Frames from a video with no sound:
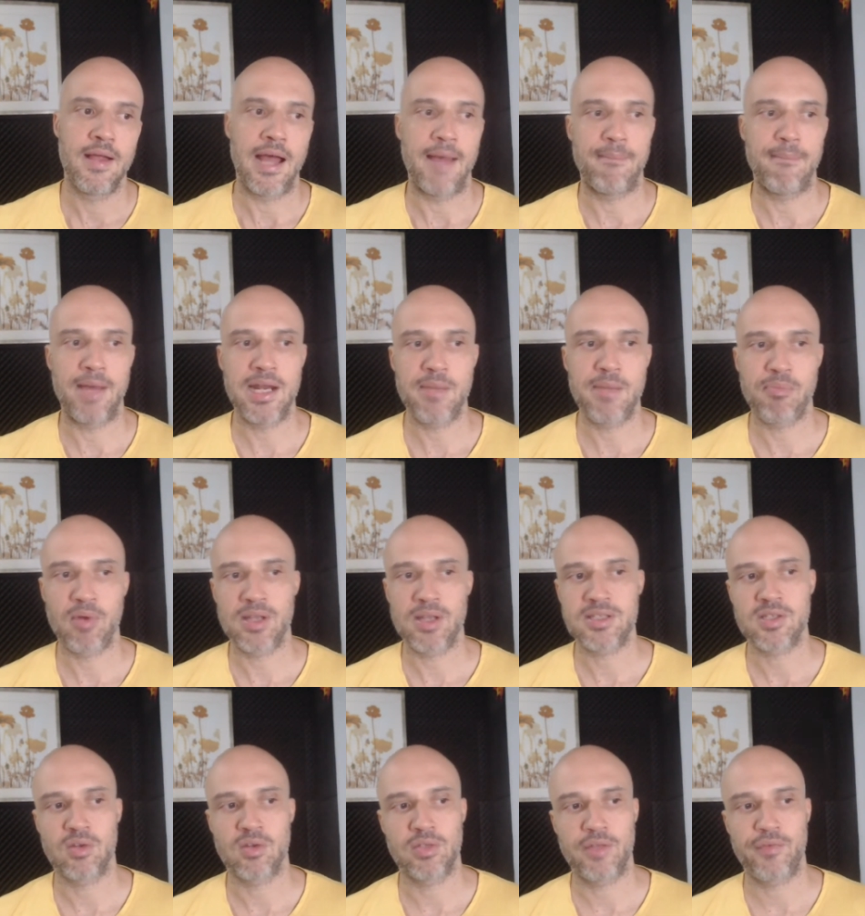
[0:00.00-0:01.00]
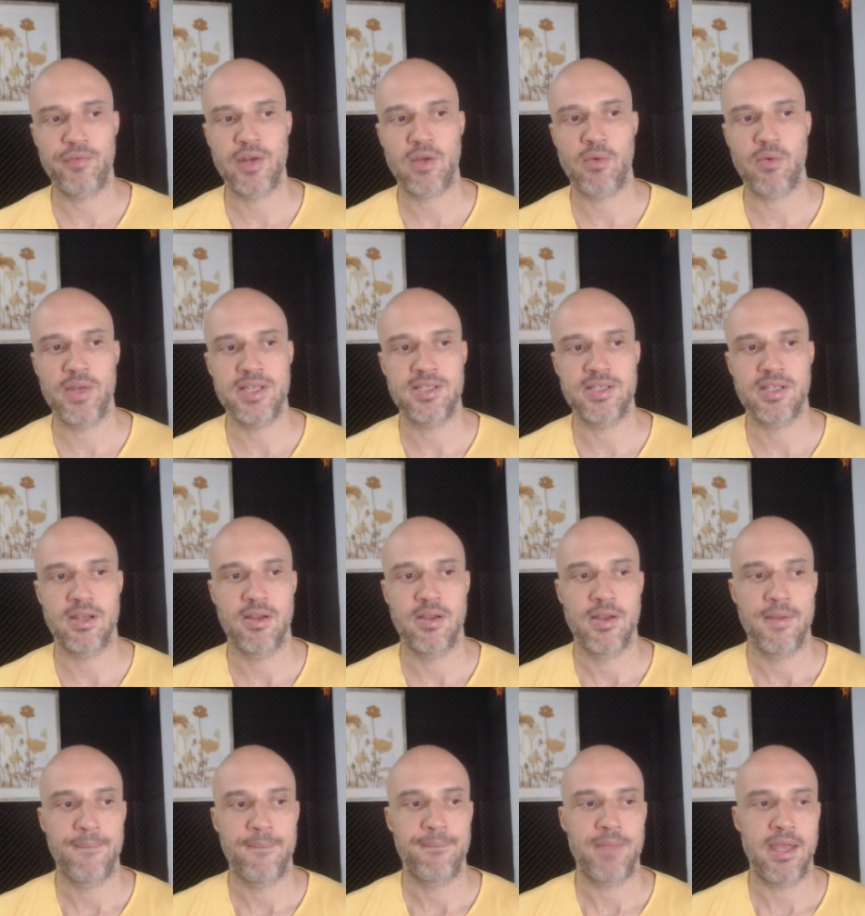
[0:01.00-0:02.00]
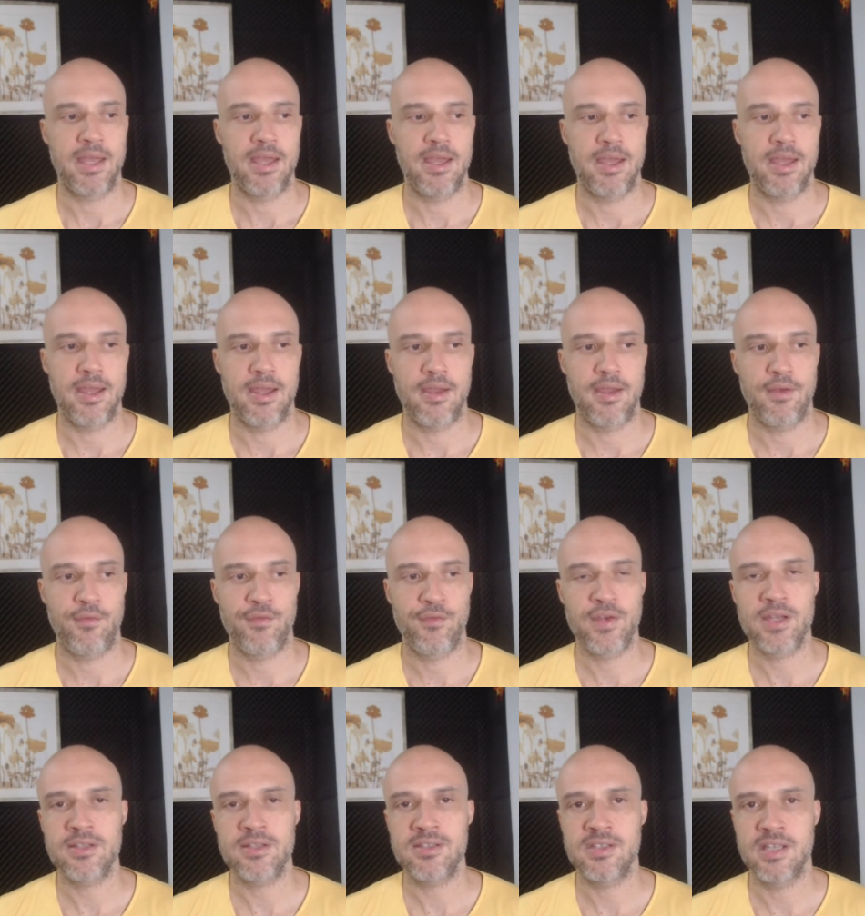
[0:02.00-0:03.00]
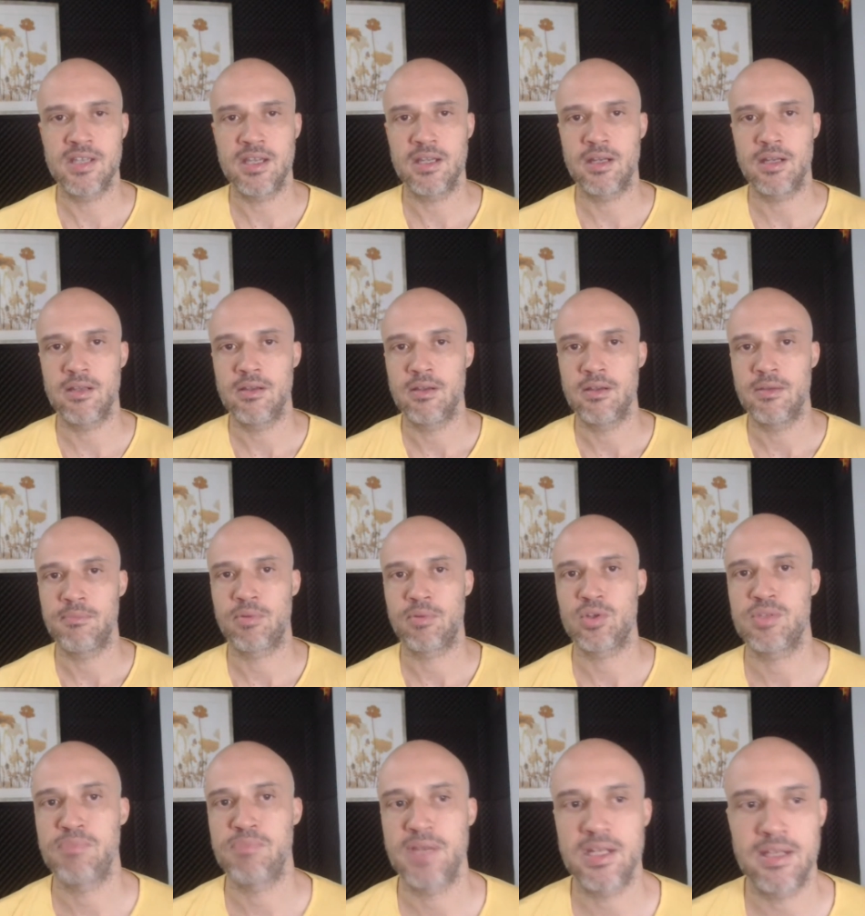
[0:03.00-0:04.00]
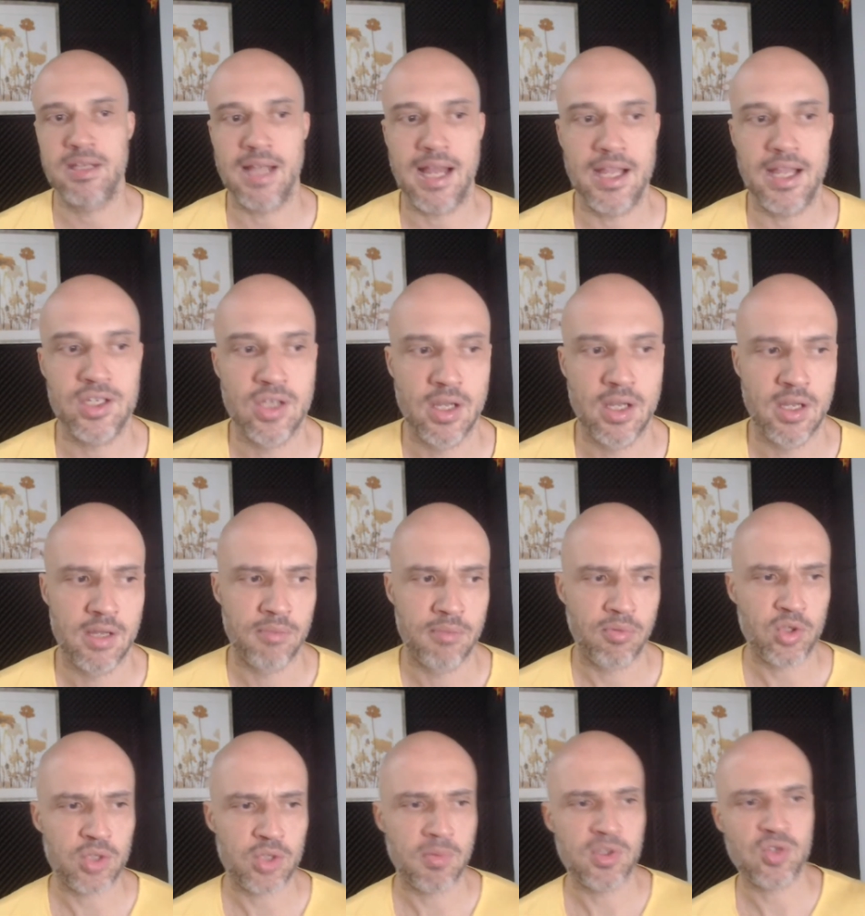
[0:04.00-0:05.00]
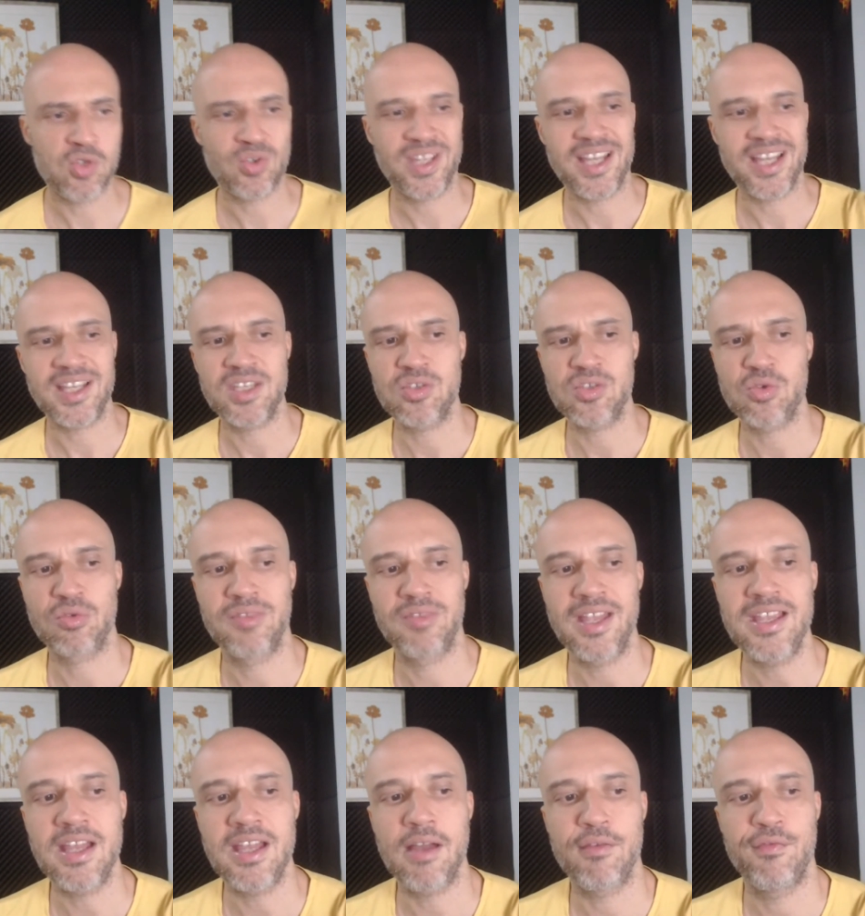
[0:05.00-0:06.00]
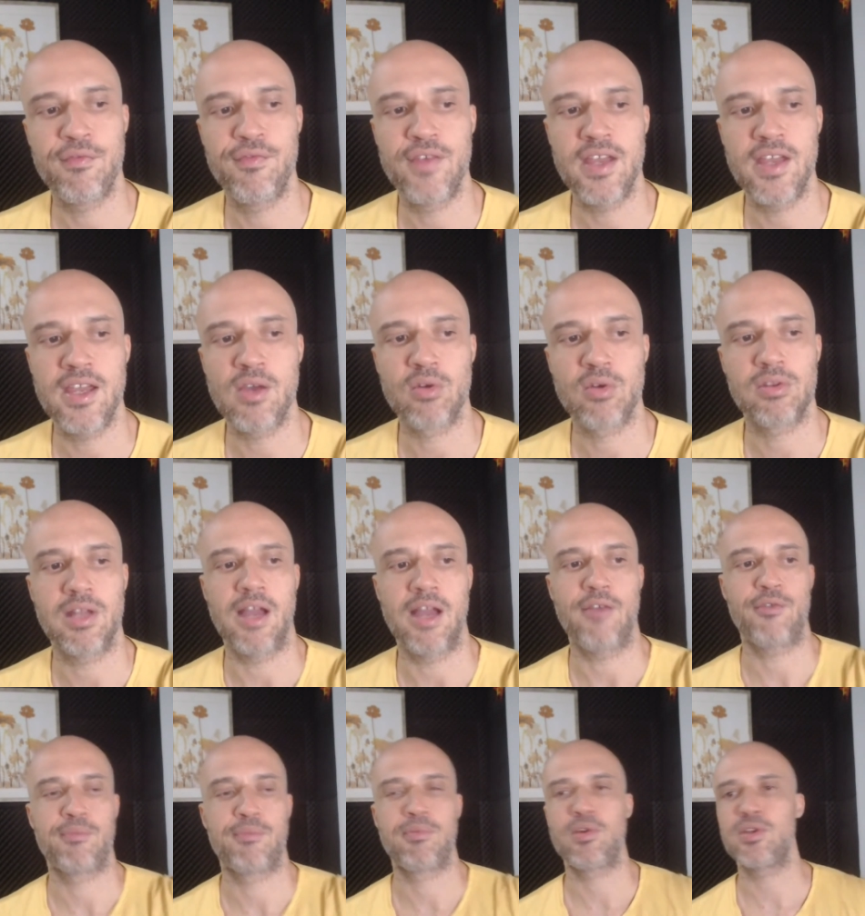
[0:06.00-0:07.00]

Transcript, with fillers: a manipulação da frequência é, financeira, prosperidade. Poxa, mas o que, que isso tem a ver, Otávio?